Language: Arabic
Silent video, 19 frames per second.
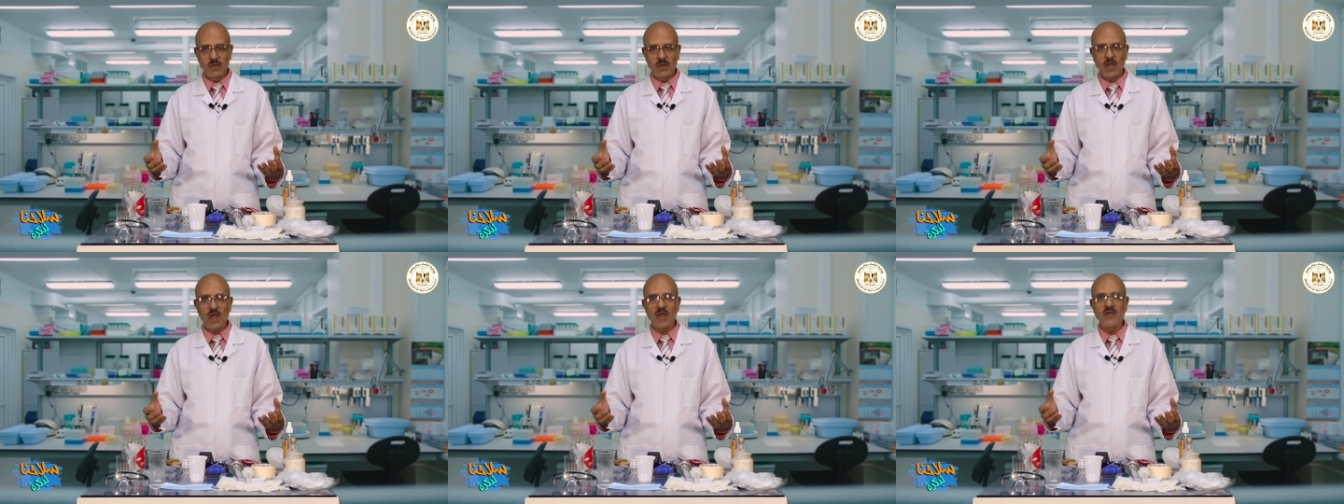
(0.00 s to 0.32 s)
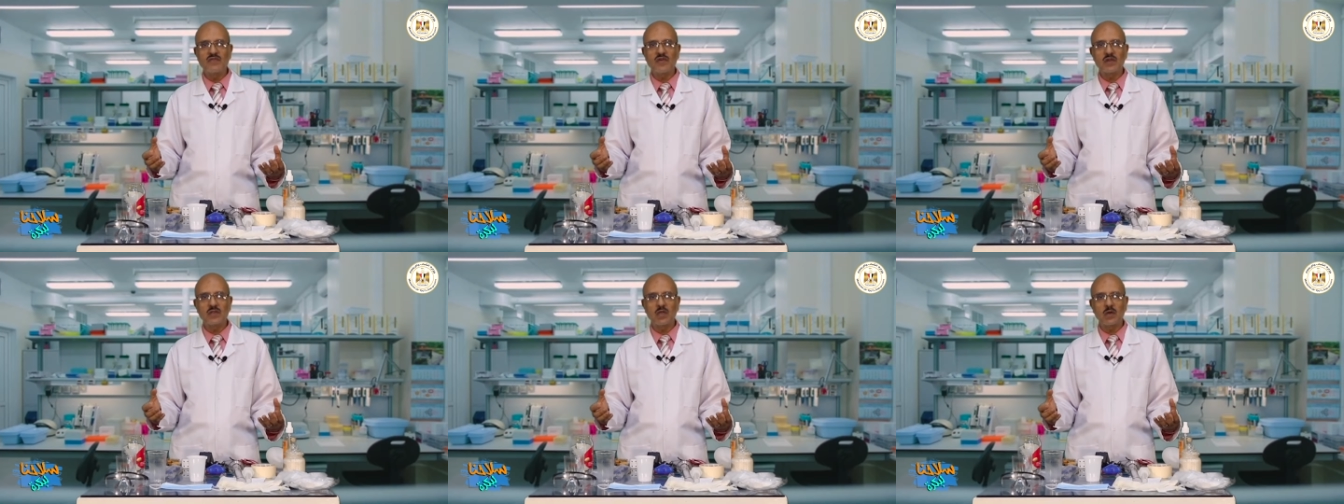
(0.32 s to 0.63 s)

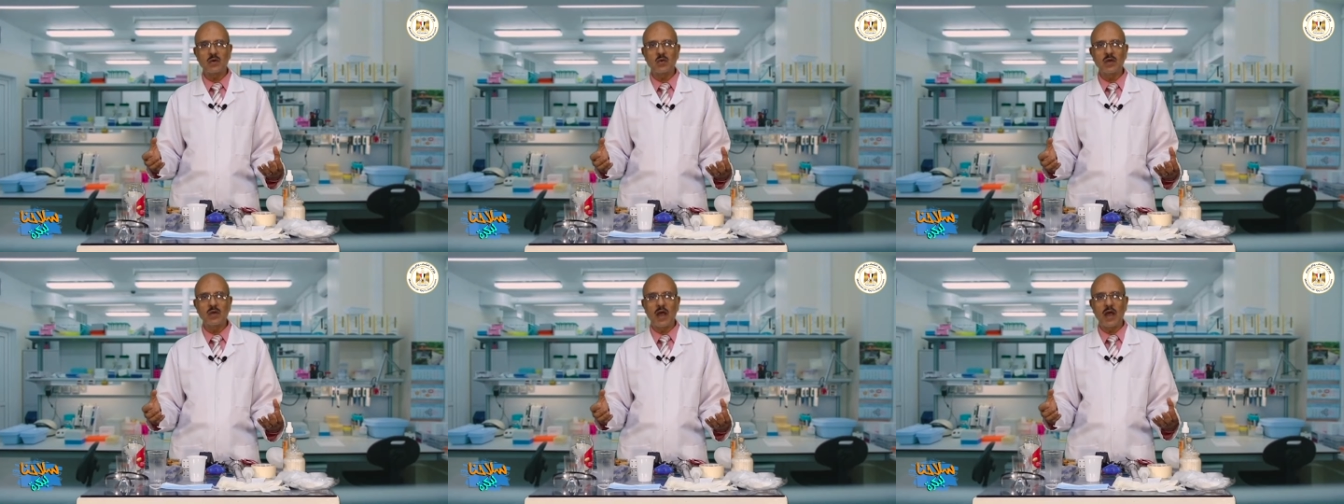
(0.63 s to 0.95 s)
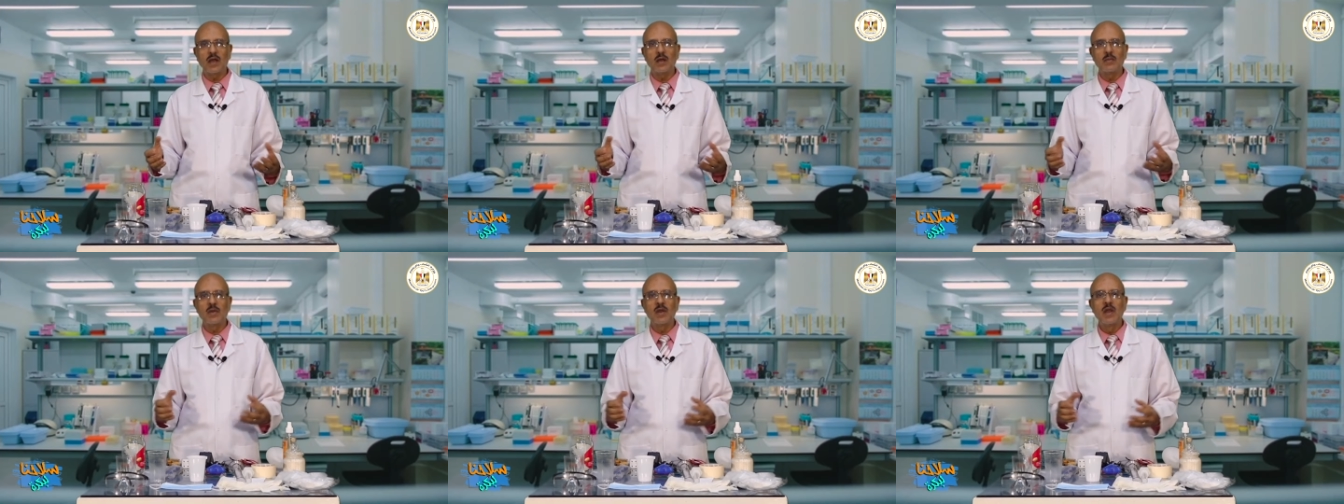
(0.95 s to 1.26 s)
كيف تكون
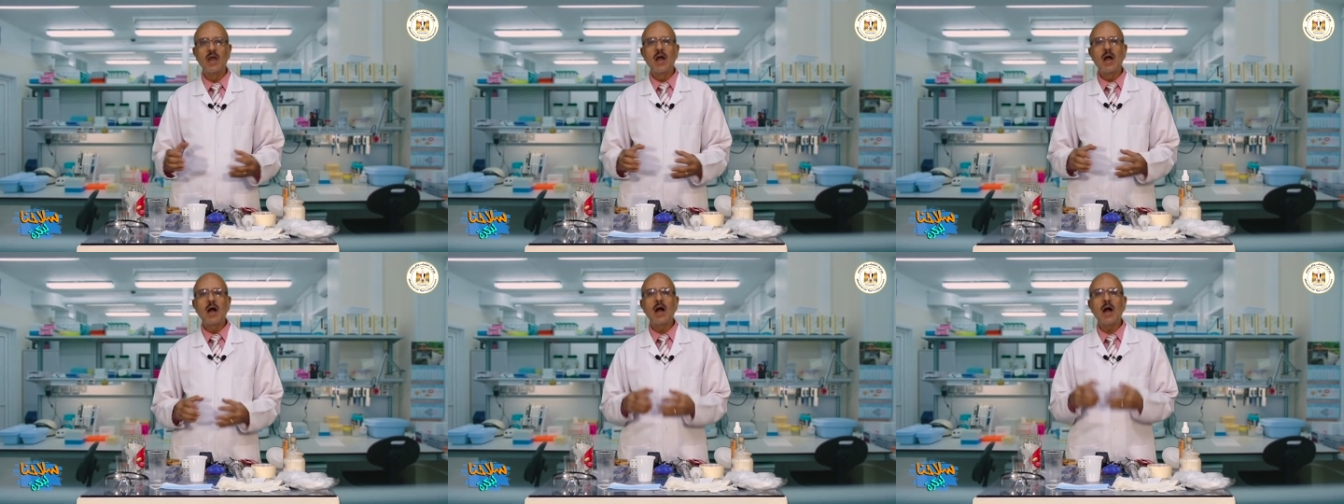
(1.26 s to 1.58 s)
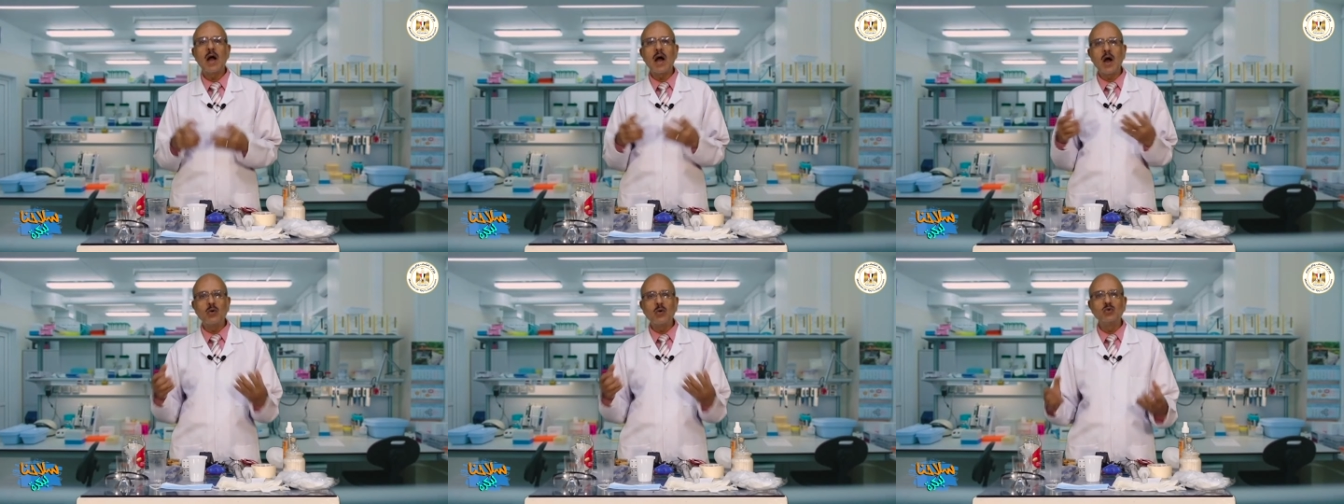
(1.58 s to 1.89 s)
عالما
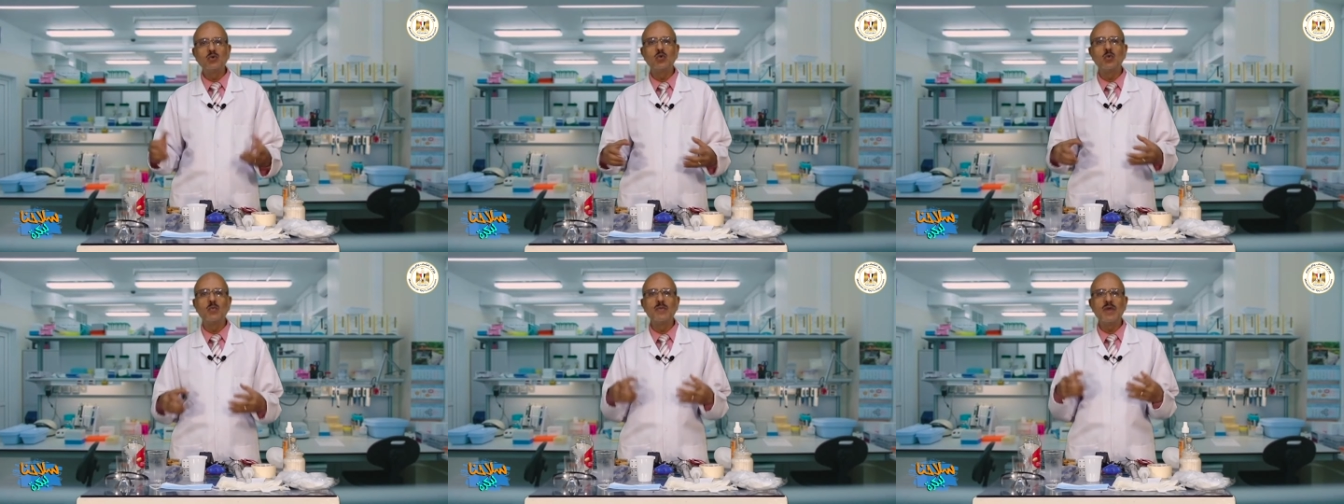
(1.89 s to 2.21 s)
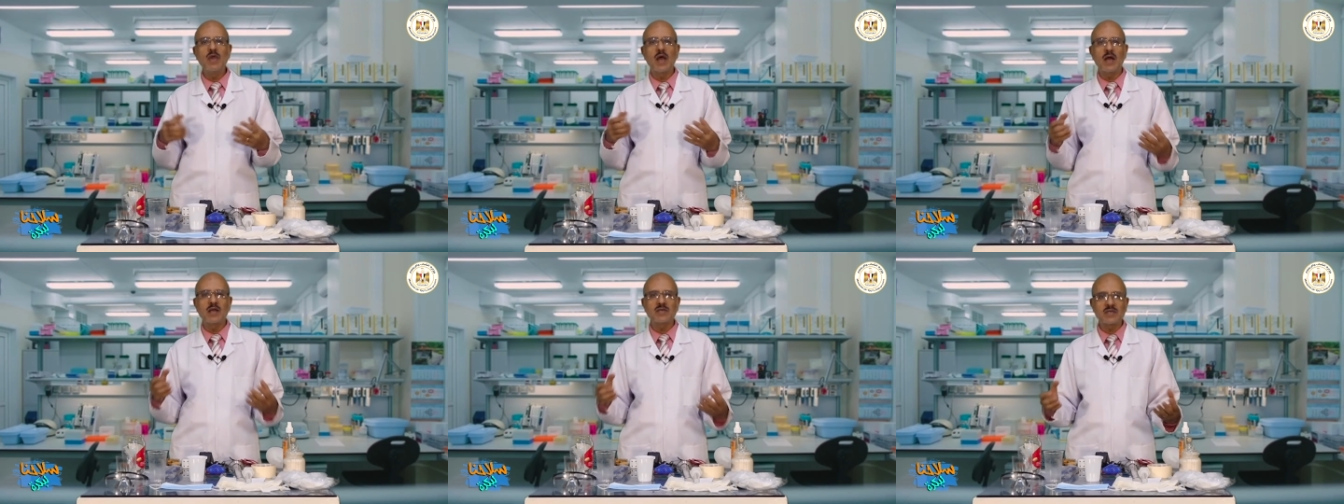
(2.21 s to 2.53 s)
How to
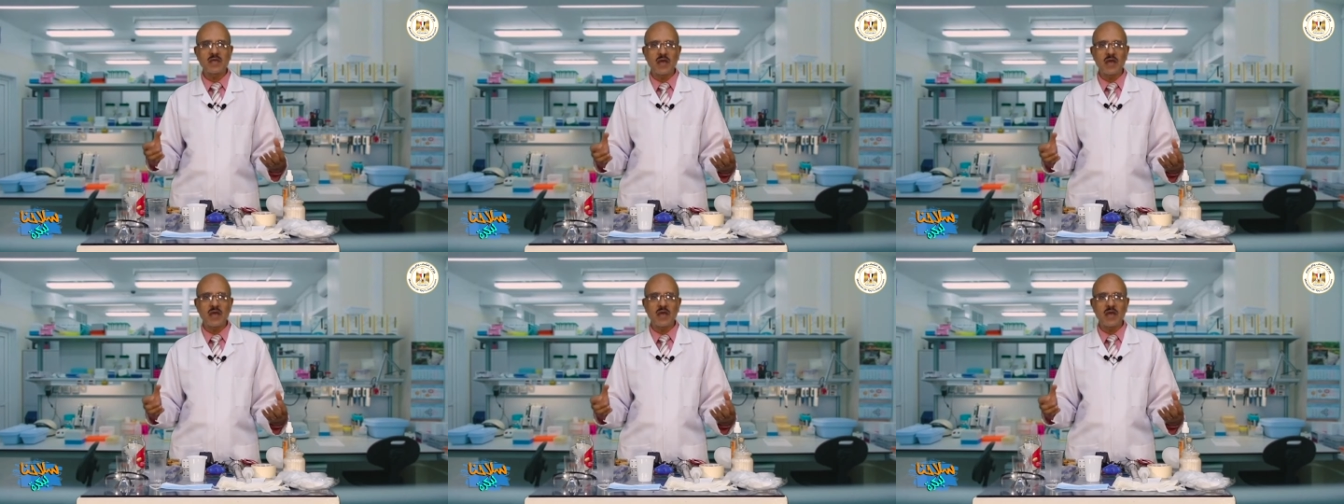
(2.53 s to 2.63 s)
be a